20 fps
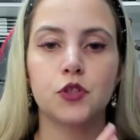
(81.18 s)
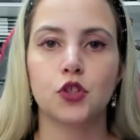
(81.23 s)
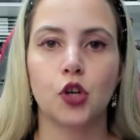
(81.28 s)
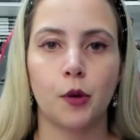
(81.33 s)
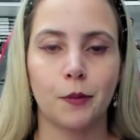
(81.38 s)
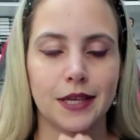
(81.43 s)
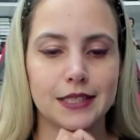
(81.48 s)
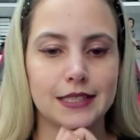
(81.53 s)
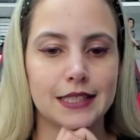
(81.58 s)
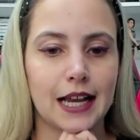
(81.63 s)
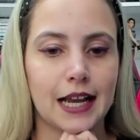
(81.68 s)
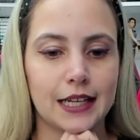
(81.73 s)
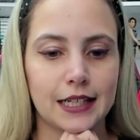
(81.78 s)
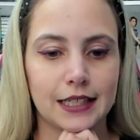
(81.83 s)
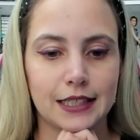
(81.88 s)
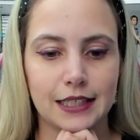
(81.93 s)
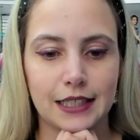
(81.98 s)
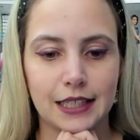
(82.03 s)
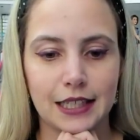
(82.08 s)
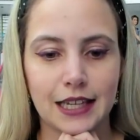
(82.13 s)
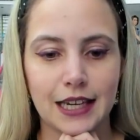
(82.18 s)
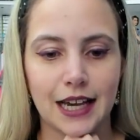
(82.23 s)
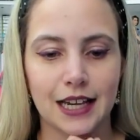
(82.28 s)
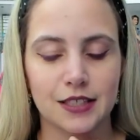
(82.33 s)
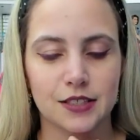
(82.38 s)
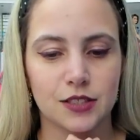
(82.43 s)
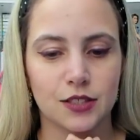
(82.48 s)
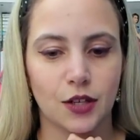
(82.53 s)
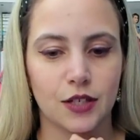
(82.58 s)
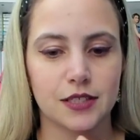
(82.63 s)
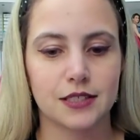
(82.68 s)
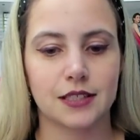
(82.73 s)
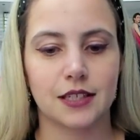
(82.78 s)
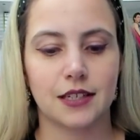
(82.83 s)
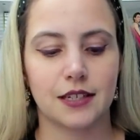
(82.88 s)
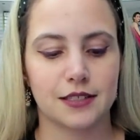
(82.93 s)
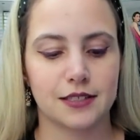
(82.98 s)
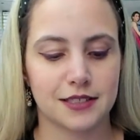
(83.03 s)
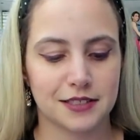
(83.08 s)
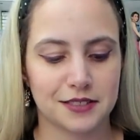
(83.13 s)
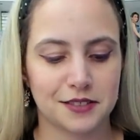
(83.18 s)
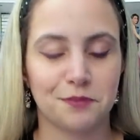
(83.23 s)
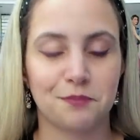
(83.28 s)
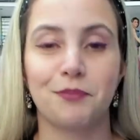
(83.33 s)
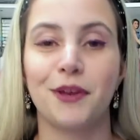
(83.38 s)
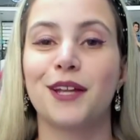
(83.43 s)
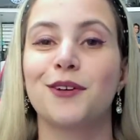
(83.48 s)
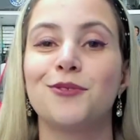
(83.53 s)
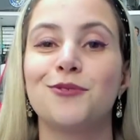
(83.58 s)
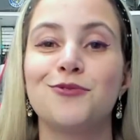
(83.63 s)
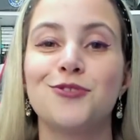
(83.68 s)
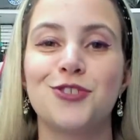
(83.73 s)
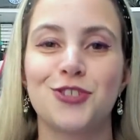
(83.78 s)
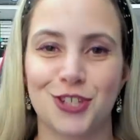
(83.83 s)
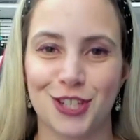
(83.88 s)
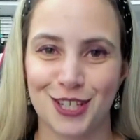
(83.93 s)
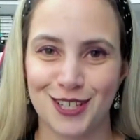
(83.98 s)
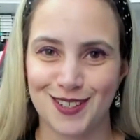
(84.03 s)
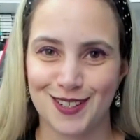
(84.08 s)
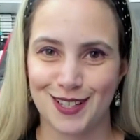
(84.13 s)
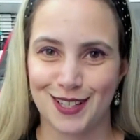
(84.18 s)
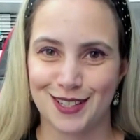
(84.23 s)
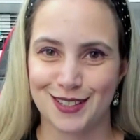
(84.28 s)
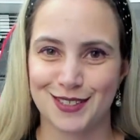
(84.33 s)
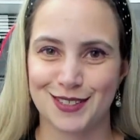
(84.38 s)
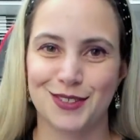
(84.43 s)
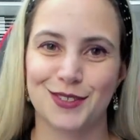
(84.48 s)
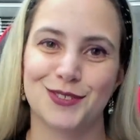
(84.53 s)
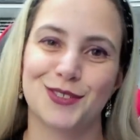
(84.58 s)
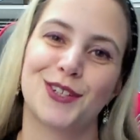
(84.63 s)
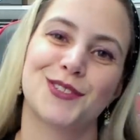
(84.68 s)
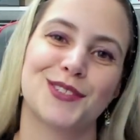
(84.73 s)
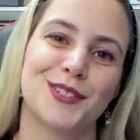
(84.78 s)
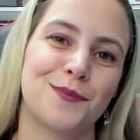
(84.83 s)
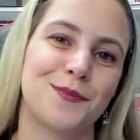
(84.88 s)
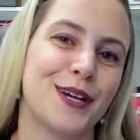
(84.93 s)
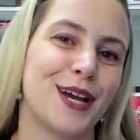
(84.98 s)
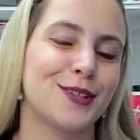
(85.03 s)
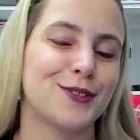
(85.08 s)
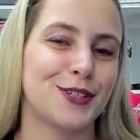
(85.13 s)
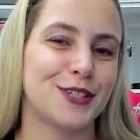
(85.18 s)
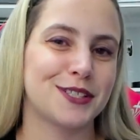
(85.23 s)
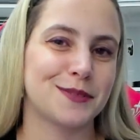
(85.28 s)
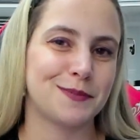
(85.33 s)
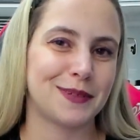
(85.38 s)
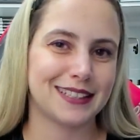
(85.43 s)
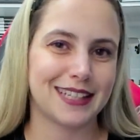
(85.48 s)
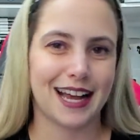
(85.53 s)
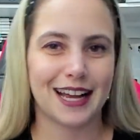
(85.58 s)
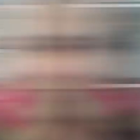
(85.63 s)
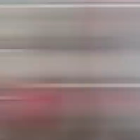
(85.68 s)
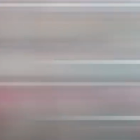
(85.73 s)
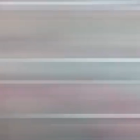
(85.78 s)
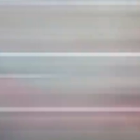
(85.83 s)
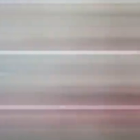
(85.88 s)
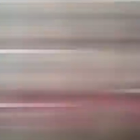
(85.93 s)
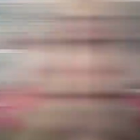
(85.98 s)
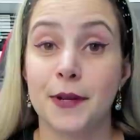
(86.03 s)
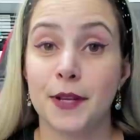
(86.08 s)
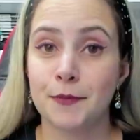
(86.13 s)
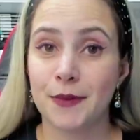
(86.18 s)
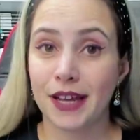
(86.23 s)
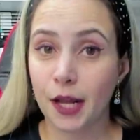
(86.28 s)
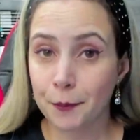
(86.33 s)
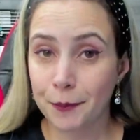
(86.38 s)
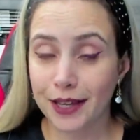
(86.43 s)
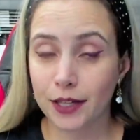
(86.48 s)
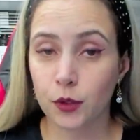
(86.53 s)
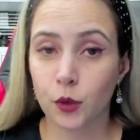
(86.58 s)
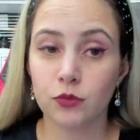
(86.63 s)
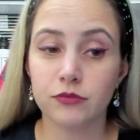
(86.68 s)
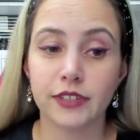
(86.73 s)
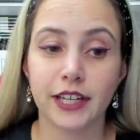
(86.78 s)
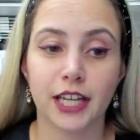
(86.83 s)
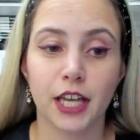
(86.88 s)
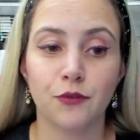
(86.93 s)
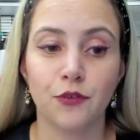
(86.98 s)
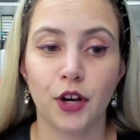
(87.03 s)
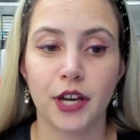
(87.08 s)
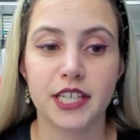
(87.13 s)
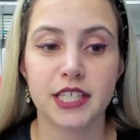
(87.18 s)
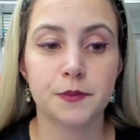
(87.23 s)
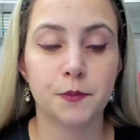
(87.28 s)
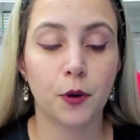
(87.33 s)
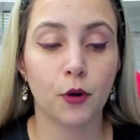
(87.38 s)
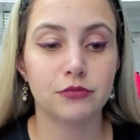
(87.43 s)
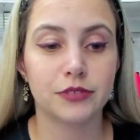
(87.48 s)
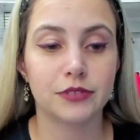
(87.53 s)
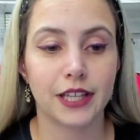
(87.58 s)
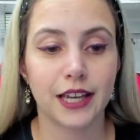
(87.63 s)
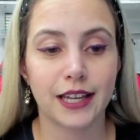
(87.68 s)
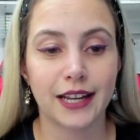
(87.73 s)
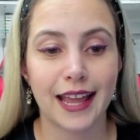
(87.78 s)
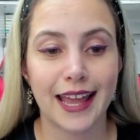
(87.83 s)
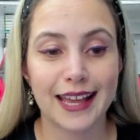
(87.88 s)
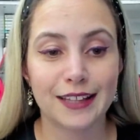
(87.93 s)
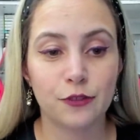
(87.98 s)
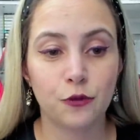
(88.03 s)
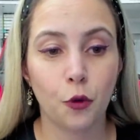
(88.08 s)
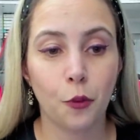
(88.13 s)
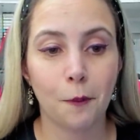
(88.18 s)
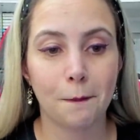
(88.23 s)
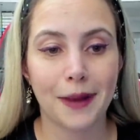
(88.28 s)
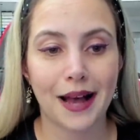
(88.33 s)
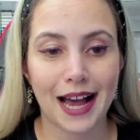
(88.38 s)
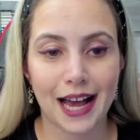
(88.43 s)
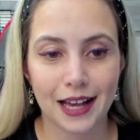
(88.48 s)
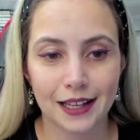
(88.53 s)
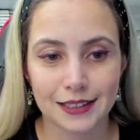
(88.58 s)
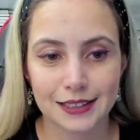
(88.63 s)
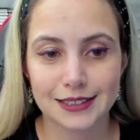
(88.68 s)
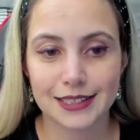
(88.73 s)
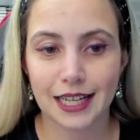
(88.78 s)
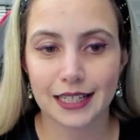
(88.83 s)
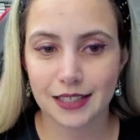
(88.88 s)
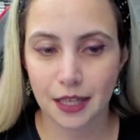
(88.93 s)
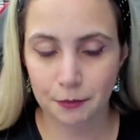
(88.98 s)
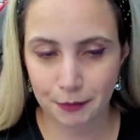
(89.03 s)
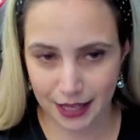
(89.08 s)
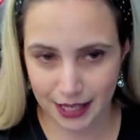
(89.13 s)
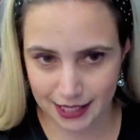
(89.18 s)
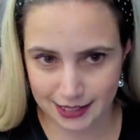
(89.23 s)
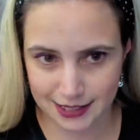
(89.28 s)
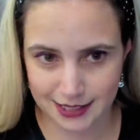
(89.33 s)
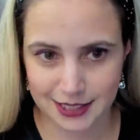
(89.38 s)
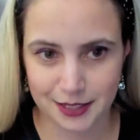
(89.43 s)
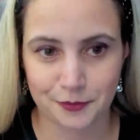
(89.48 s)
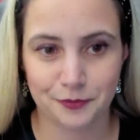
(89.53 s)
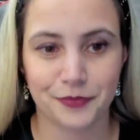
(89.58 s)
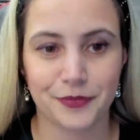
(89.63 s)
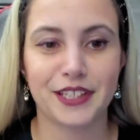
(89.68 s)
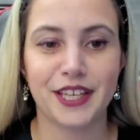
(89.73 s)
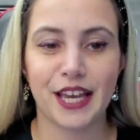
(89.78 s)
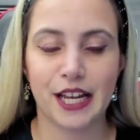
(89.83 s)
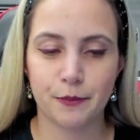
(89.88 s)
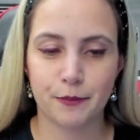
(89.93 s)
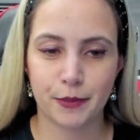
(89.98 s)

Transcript: começar aqui as nossas perguntinhas que os nossos apoiadores mandaram. A primeira pergunta que eu vou responder é do Ma Database. E ele